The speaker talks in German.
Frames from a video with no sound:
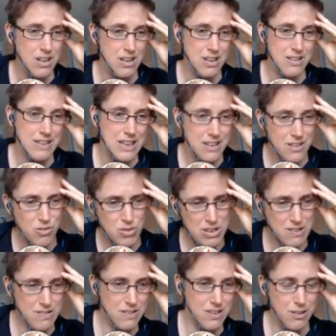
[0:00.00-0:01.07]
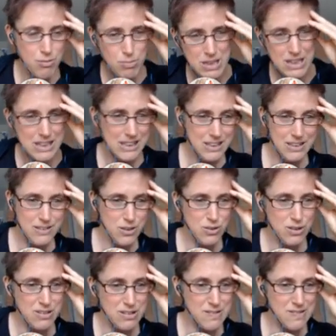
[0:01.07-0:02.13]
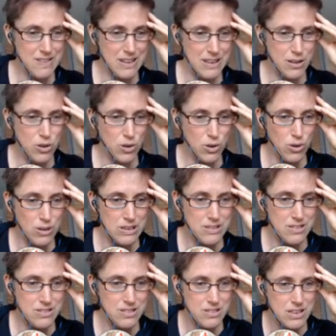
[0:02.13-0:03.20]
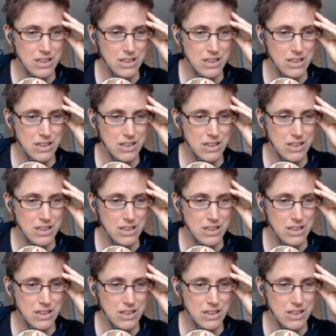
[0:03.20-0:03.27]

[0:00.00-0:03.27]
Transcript: nennen wir es Teammitgliedern oder Stakeholder,